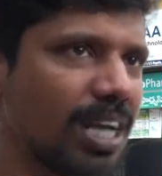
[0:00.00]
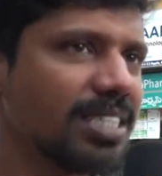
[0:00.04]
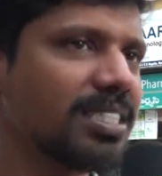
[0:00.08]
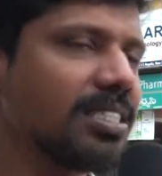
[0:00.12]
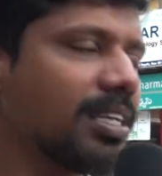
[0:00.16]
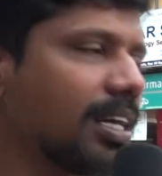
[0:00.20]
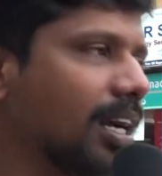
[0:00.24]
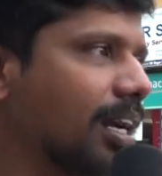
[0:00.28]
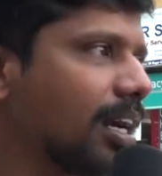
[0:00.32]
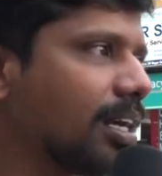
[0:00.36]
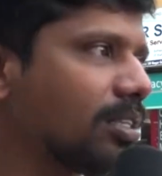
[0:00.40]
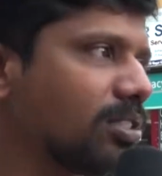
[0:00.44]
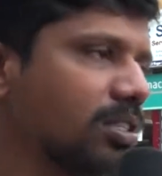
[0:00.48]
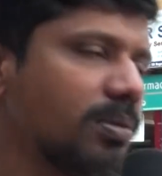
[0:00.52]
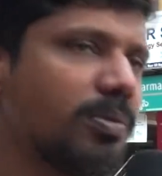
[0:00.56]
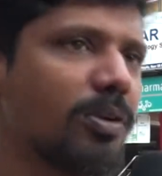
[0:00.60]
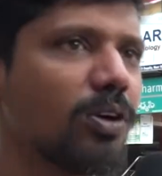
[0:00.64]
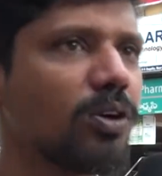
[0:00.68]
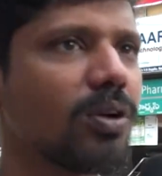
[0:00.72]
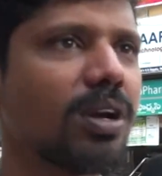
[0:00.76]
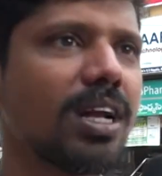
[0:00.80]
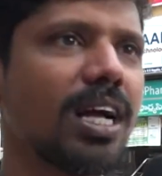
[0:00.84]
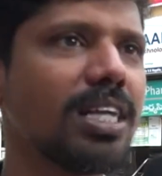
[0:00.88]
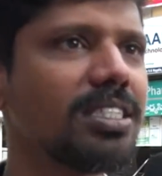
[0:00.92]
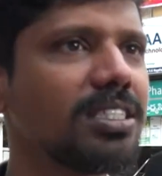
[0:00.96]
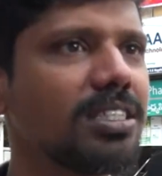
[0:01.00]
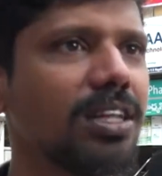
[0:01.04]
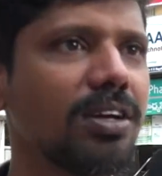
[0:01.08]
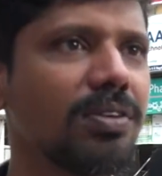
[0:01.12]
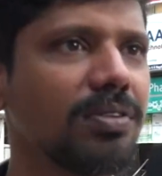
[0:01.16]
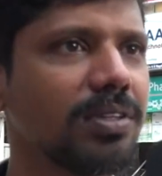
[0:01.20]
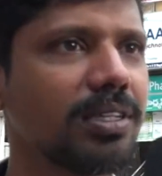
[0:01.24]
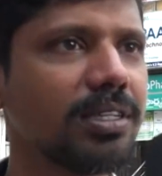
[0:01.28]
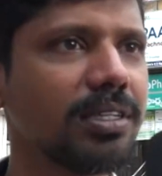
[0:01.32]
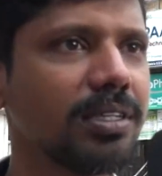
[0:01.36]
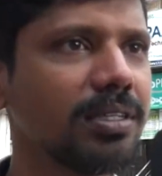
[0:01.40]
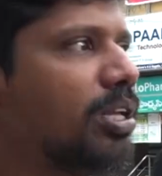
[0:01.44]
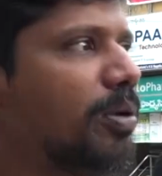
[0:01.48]
రాష్ట్రంగా కలిసినప్పుడు ఒక రాజధాని
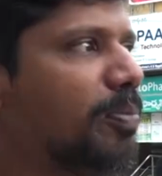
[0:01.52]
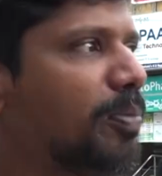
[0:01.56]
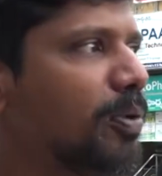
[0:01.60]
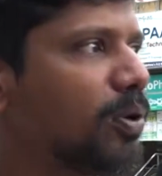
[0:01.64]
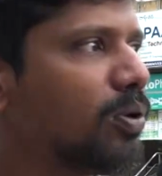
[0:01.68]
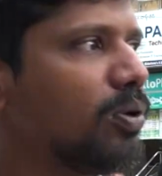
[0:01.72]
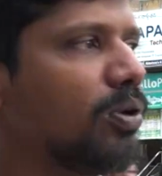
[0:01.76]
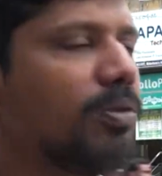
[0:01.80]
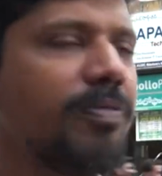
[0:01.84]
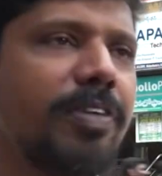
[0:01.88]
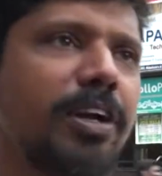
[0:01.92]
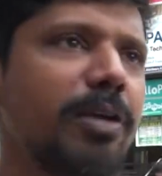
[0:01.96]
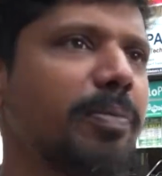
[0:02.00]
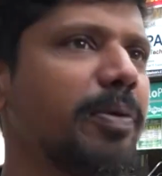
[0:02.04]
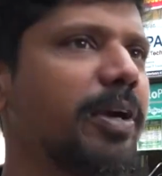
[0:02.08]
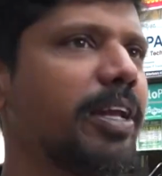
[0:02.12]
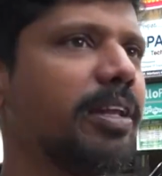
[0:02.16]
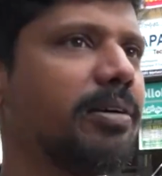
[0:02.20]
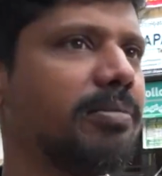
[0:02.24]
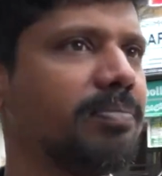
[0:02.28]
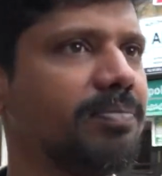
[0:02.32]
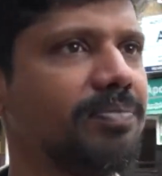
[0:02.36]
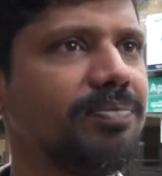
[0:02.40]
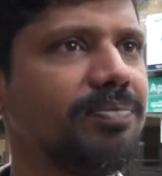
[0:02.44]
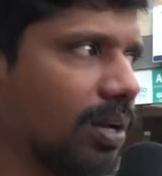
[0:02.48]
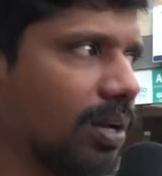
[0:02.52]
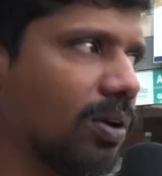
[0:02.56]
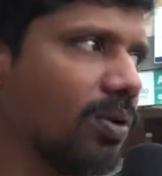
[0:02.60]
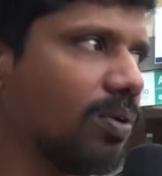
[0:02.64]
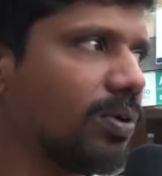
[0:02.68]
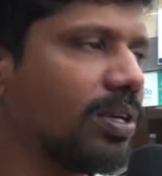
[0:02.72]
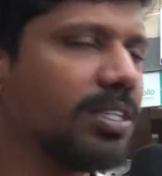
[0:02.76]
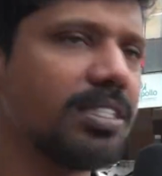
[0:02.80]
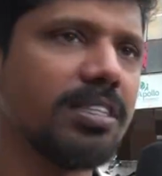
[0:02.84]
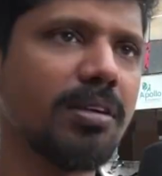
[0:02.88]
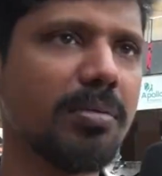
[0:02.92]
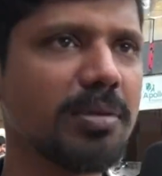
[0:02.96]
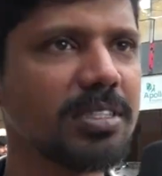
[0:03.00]
ఉంది ఇప్పుడు విడిపోయినాం
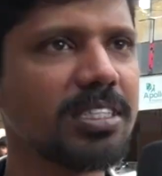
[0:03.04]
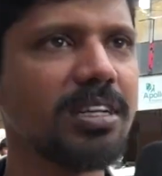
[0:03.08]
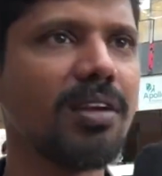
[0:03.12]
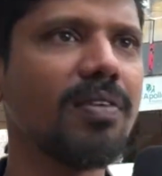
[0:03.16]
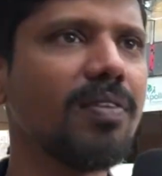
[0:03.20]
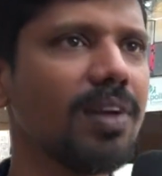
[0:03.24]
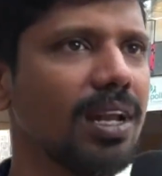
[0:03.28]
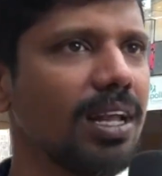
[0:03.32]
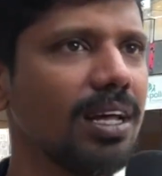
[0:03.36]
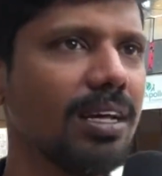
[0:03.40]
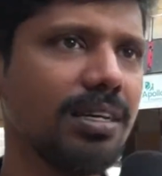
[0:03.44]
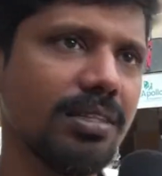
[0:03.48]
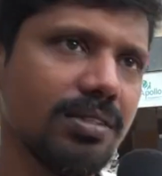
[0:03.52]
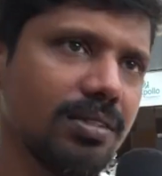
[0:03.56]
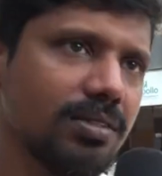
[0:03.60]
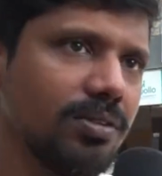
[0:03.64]
కొన్ని సమస్యల వల్ల